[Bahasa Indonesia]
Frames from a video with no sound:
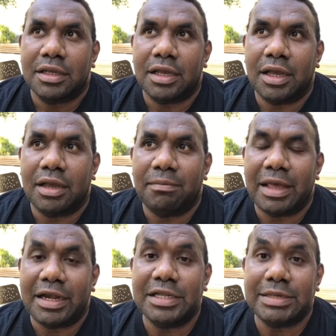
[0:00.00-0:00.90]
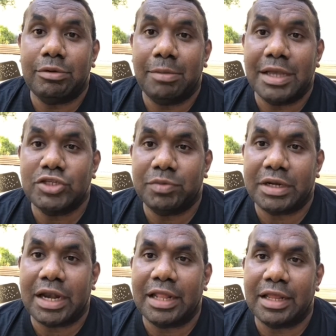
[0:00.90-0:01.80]
um, hari ini saya mau bahas
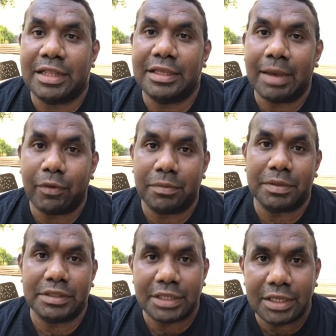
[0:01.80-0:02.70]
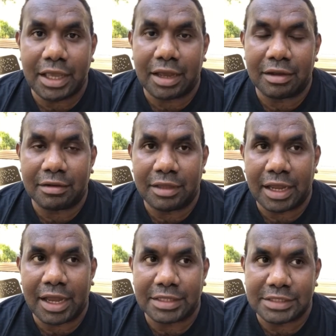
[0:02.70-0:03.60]
cuman ada ada tiga poin penting yang
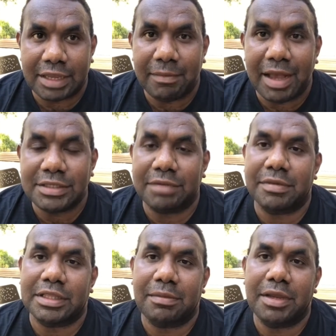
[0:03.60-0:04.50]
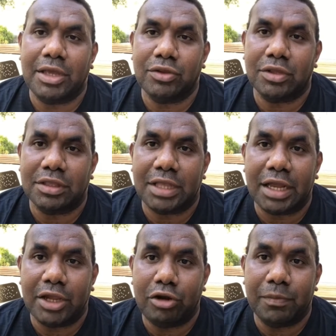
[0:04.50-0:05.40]
yang akan saya bahas. Yang pertama yaitu tentang
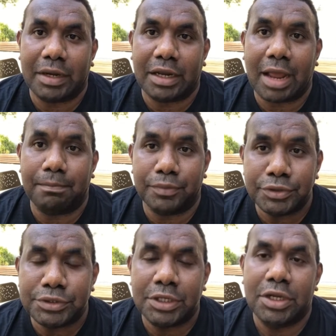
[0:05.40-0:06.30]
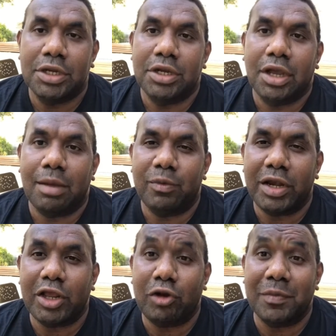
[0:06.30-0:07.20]
kehidupan kampus,
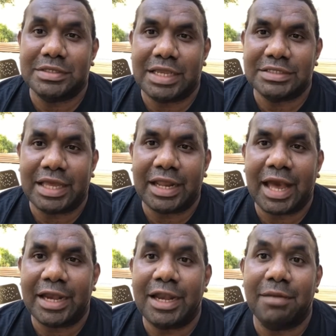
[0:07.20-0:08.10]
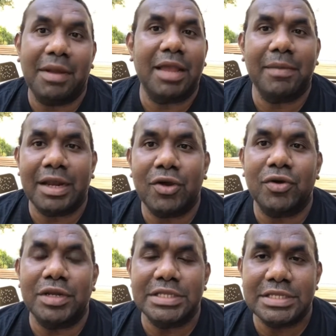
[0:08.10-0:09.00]
kemudian kehidupan saya sehari-hari dan bagaimana
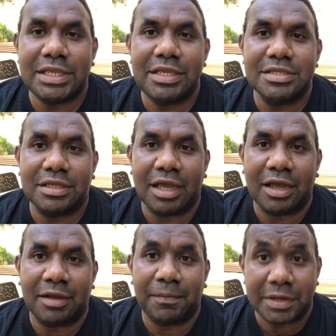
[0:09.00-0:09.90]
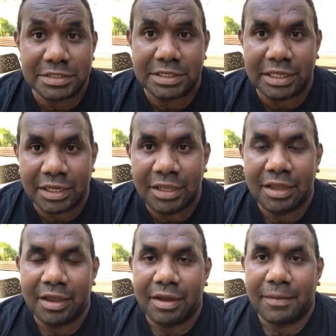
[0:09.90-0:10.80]
kondisi uh, e, per sendiri
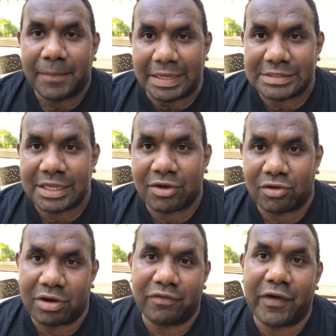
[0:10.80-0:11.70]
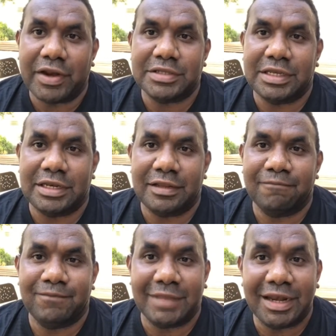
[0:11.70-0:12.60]
pasca coronavirus ini.
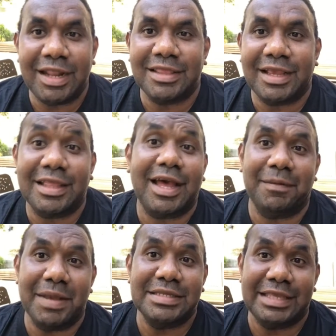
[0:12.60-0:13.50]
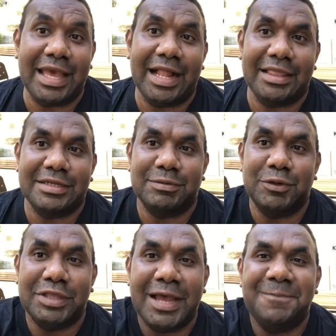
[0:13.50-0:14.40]
Jadi nanti kita akan bahas tiga hal
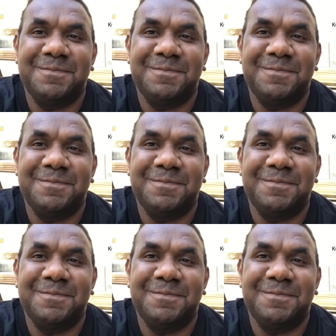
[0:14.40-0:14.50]
tersebut ya.